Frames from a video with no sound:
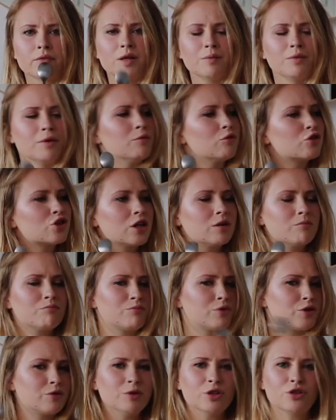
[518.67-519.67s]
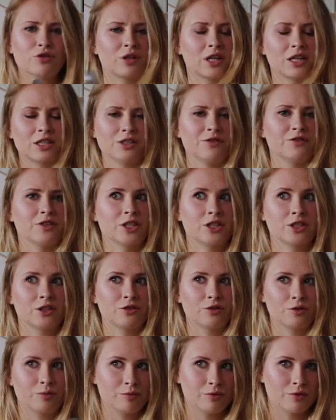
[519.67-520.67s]
I mimo, że brzmi to tak dziwnie, że
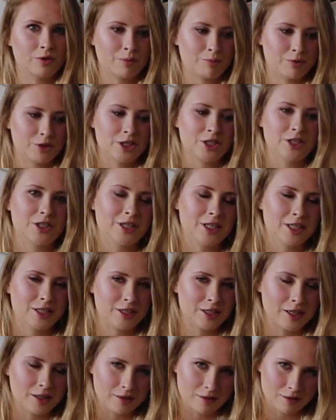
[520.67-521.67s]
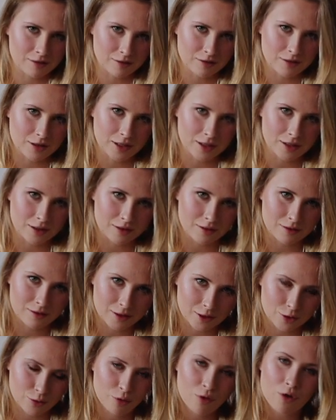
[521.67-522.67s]
to była przecież jesień ta
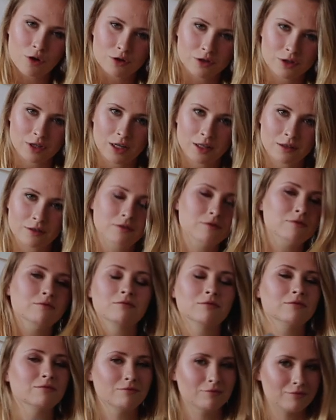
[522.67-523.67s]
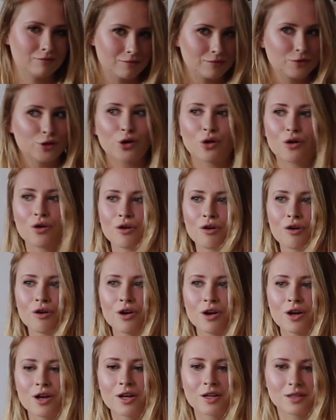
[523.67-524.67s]
zeszłoroczna, to
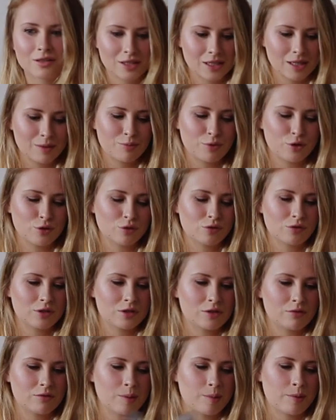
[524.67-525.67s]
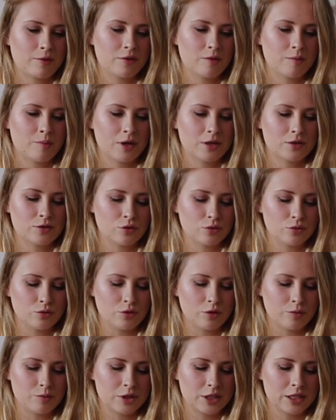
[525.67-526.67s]
te produkty są naprawdę bardzo
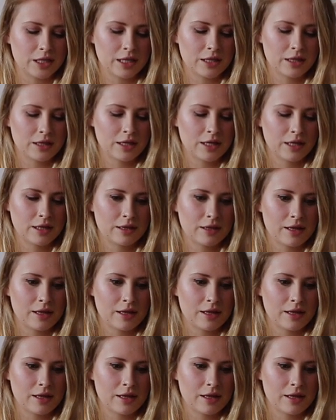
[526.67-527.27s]
długo przydatne.